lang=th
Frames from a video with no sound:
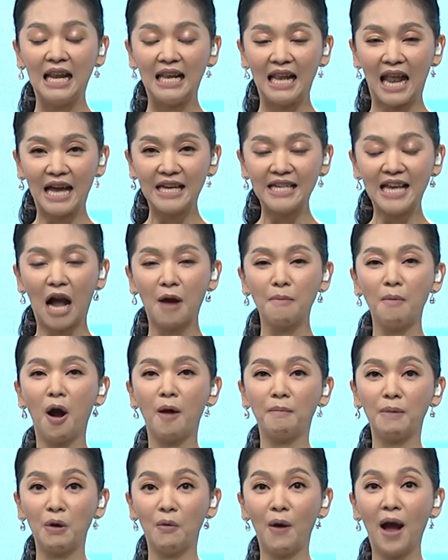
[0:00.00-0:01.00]
และยังมอ
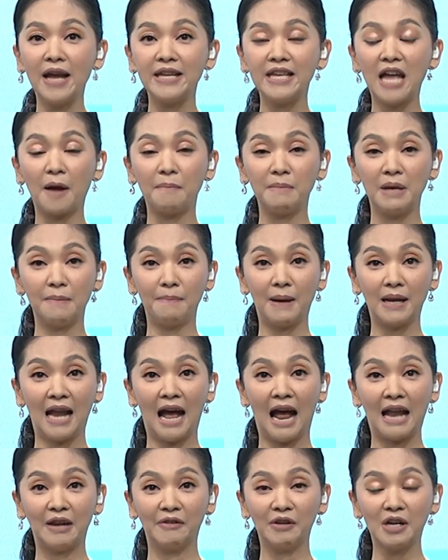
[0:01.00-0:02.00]
งไปว่ายังมีปัญ
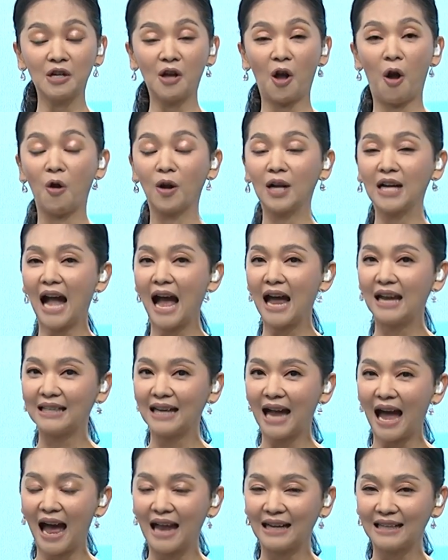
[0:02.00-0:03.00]
หาในเรื่องของการ
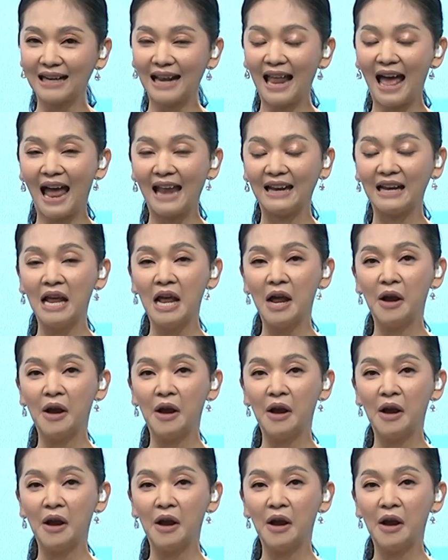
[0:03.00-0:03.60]
ขาดแคลน